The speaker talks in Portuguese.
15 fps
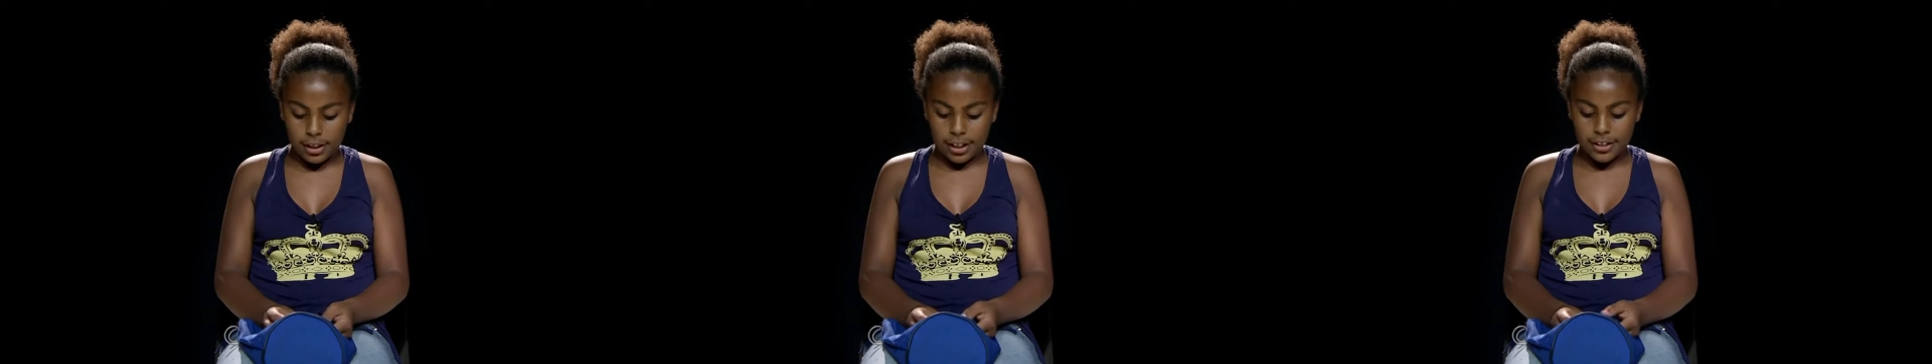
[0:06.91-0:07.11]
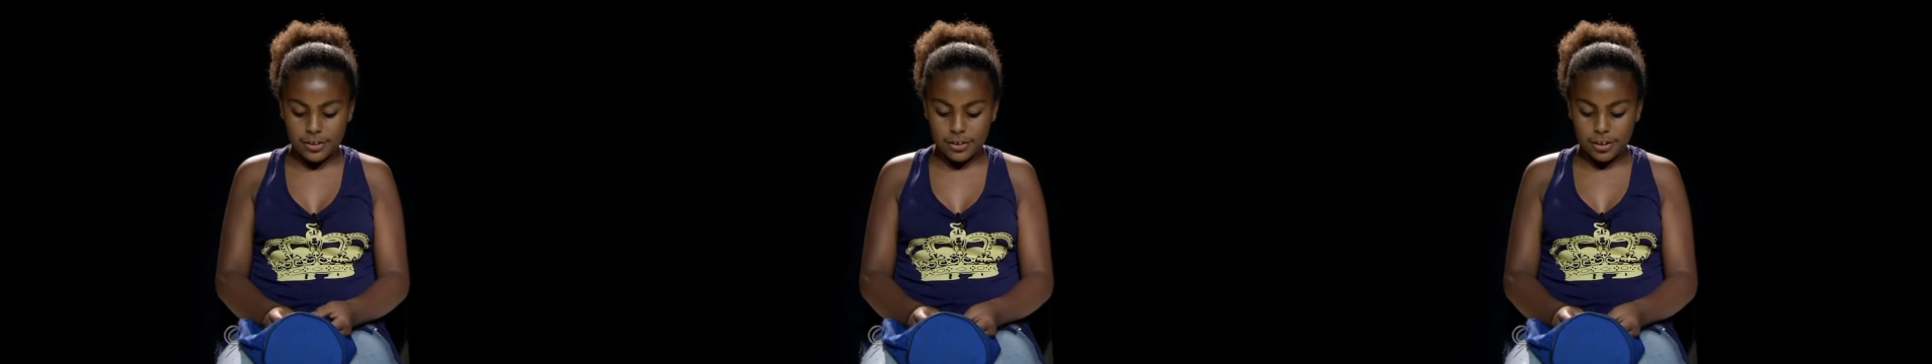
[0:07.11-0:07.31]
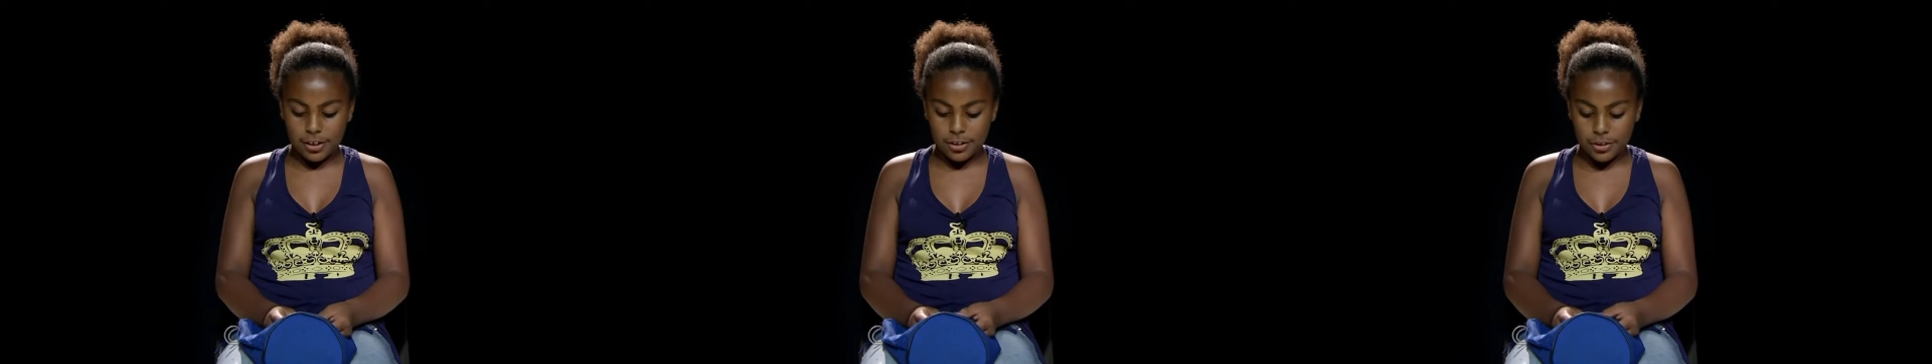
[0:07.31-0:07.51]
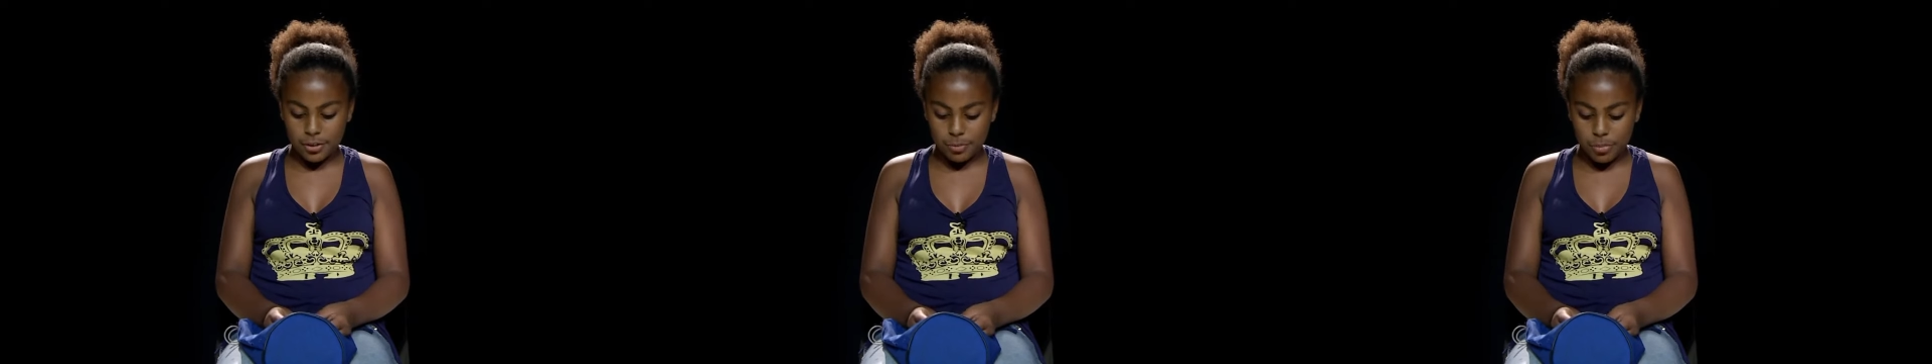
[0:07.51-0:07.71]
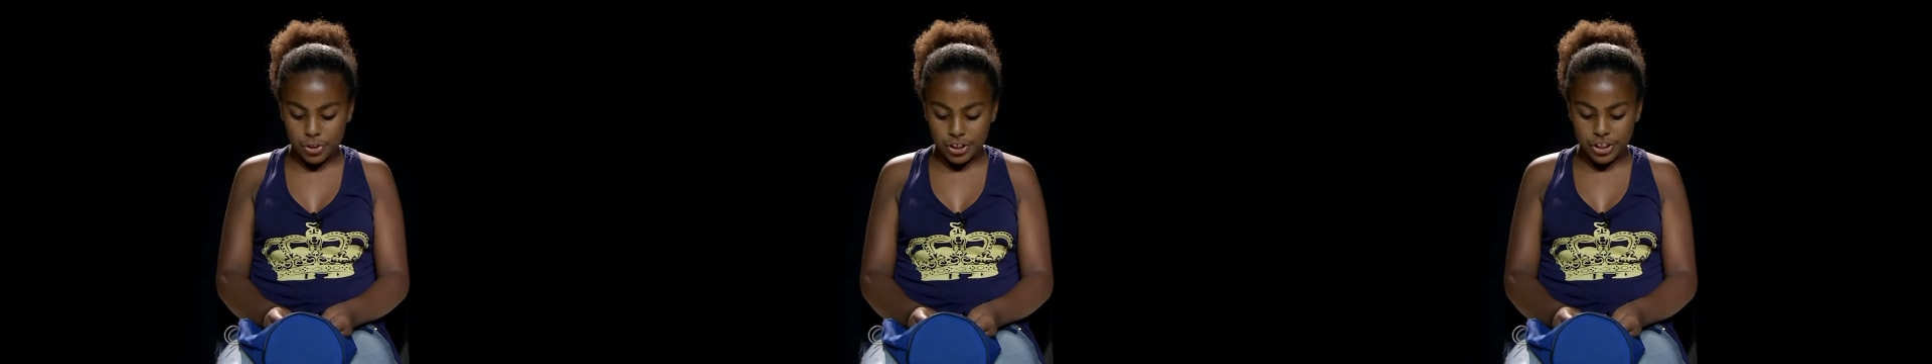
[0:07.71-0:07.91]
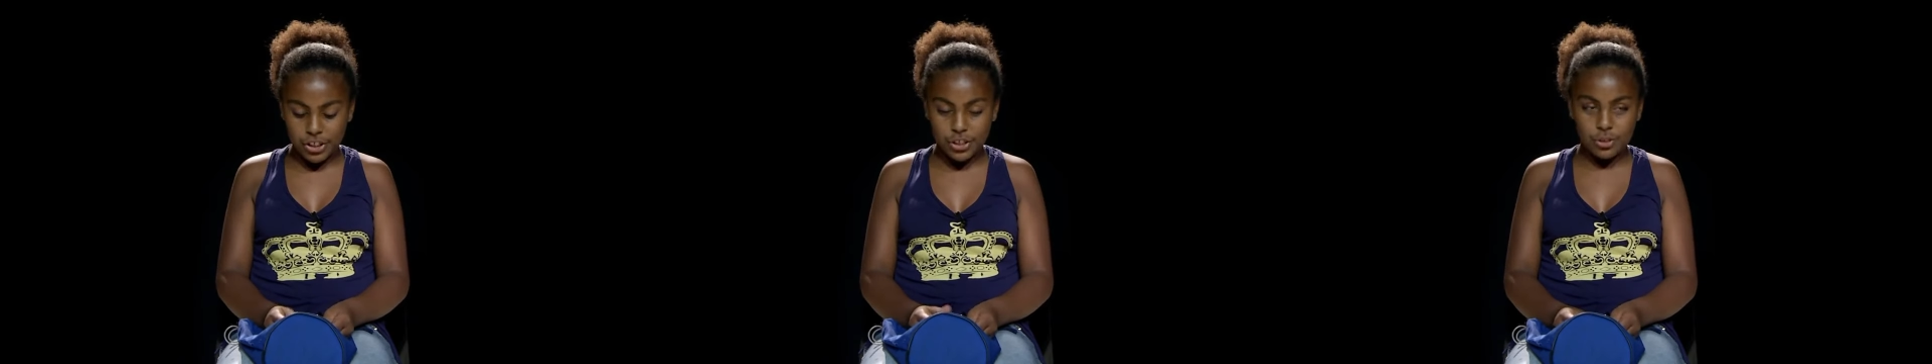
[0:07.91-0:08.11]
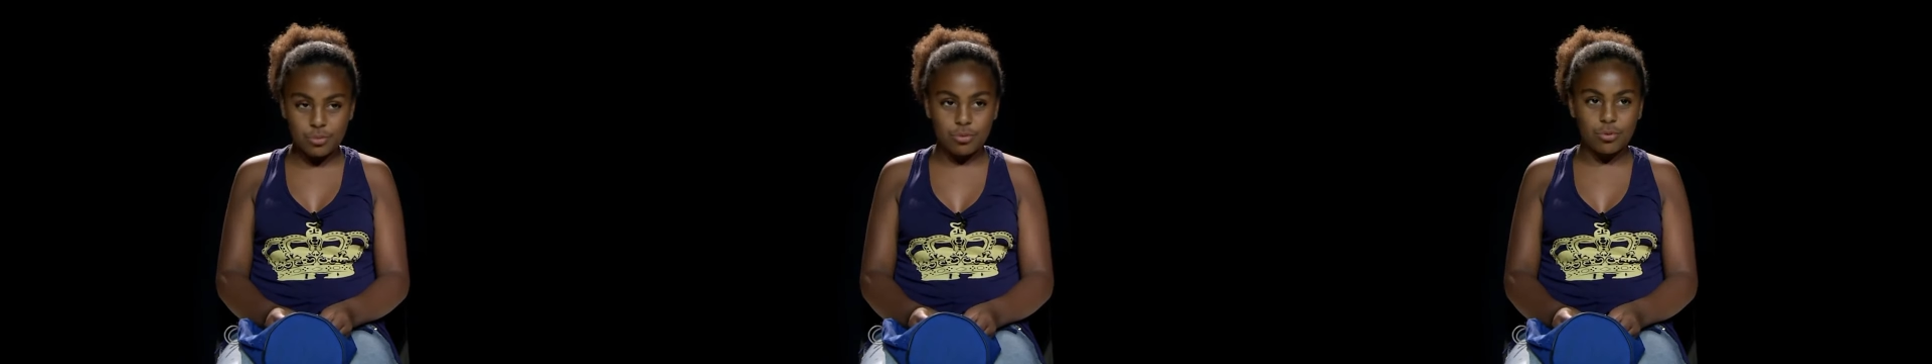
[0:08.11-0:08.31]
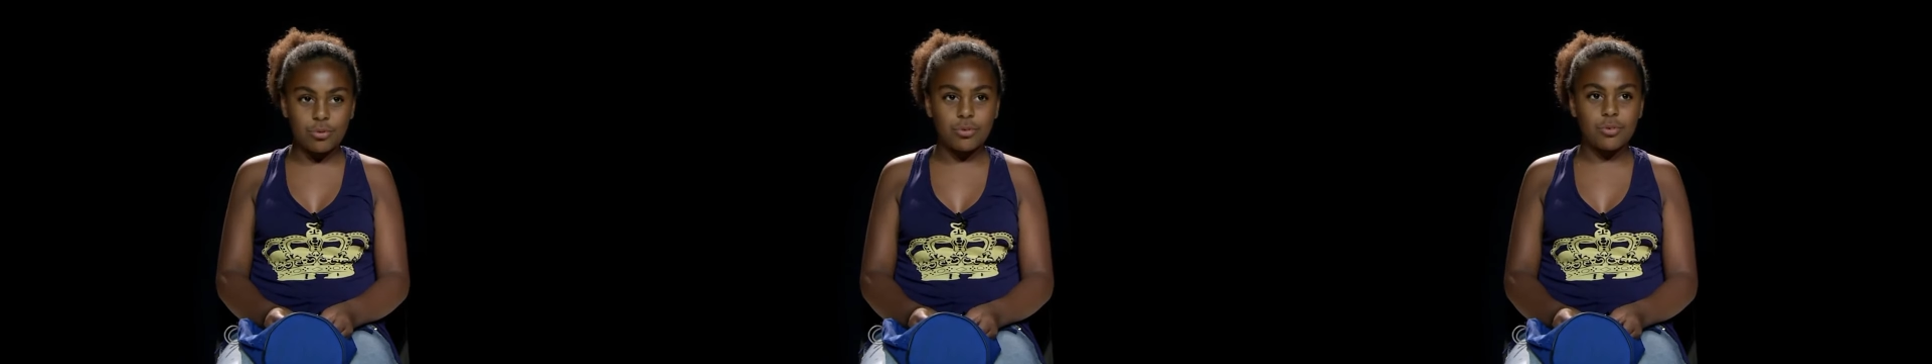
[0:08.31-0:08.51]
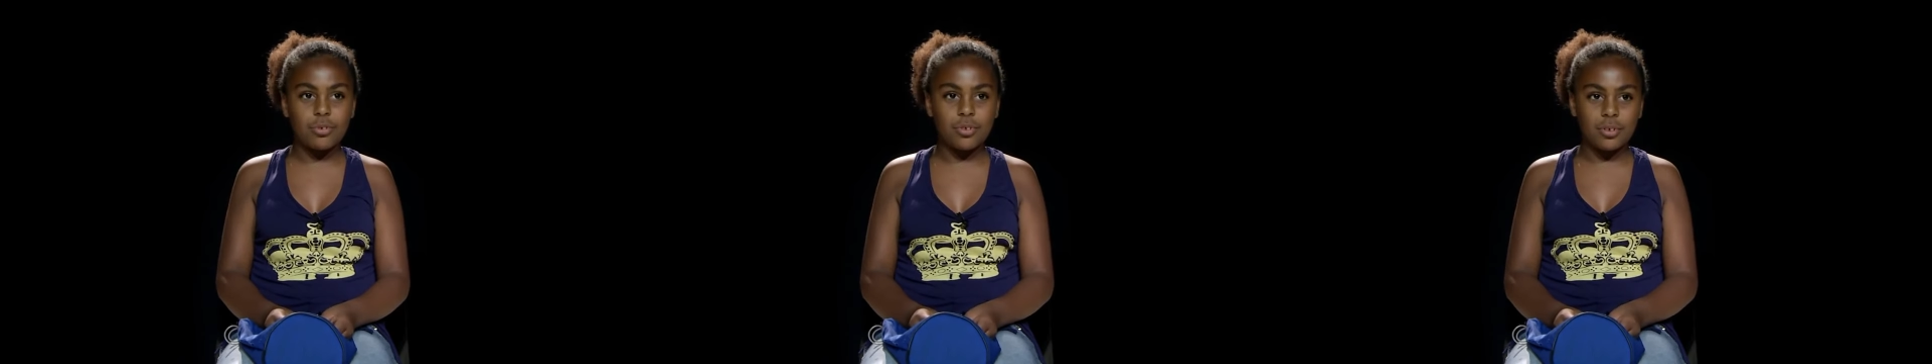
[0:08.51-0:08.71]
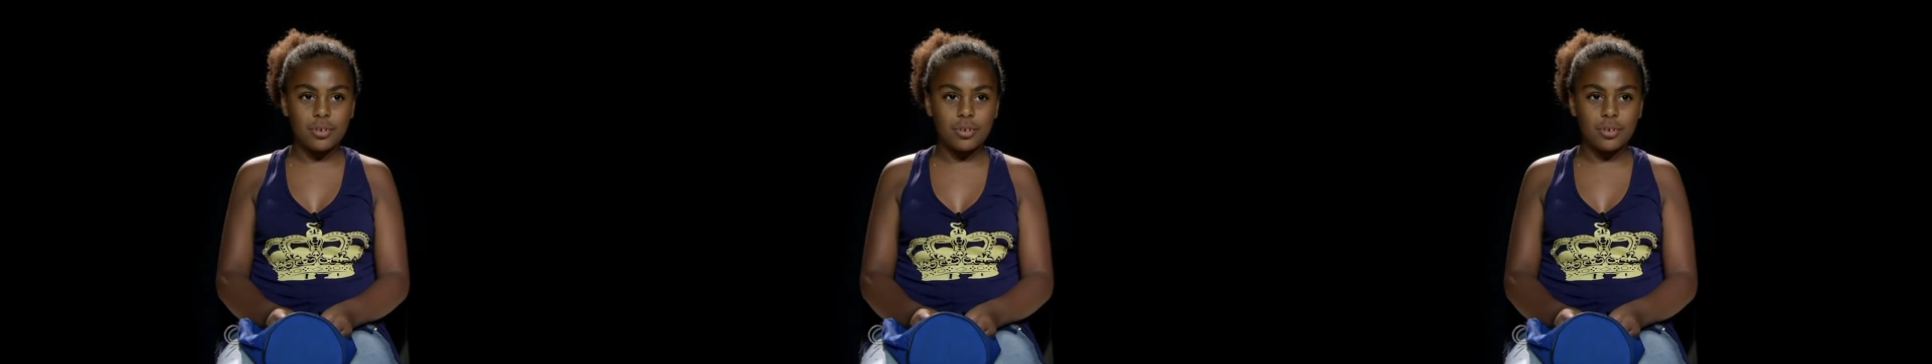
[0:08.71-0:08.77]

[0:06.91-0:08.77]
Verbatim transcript: A escola eu sou um pouquinho de tudo.